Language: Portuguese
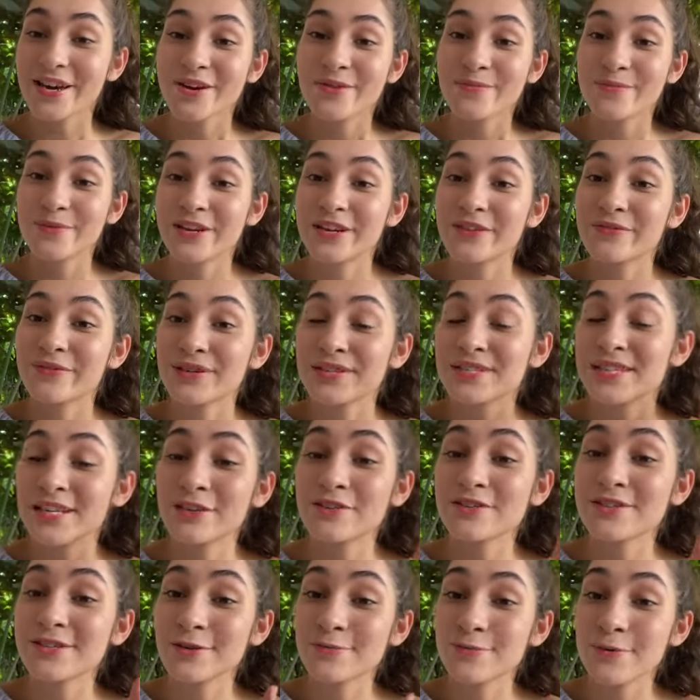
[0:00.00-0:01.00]
porque você está
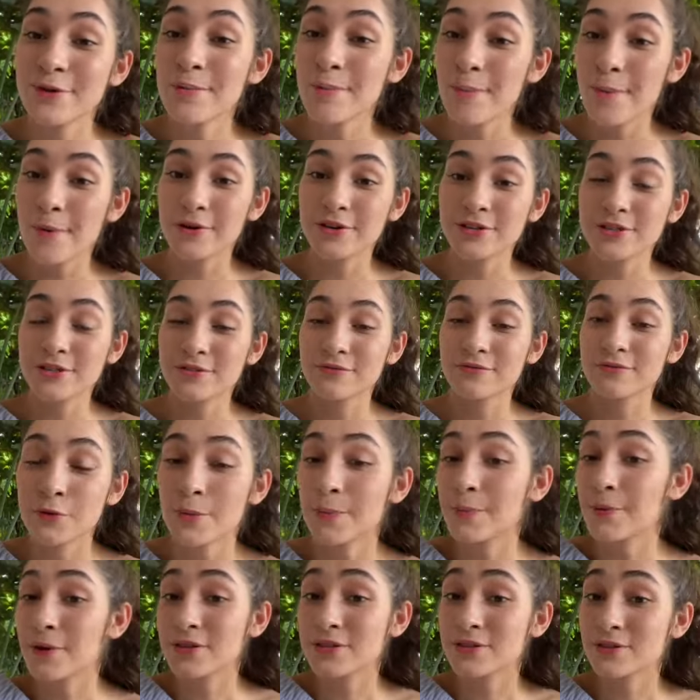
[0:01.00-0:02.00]
no seu propósito, o
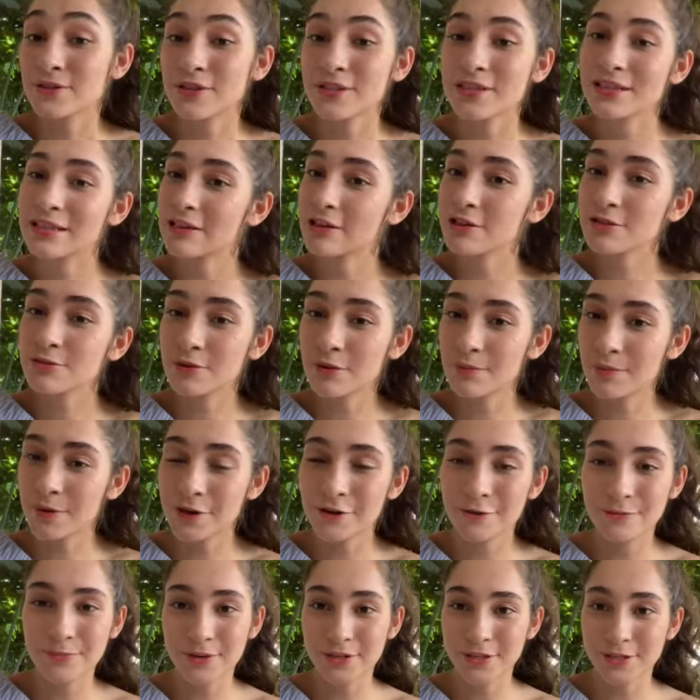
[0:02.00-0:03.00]
propósito que Deus
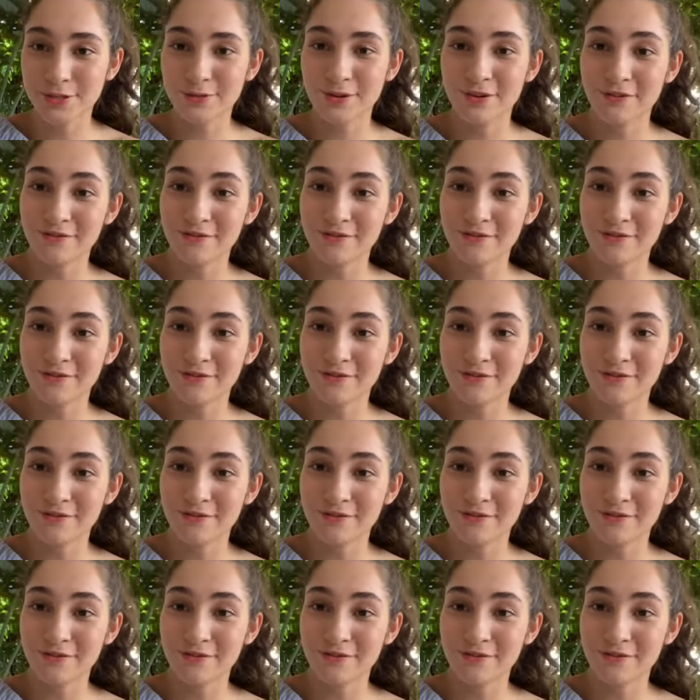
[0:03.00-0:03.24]
preparou para sua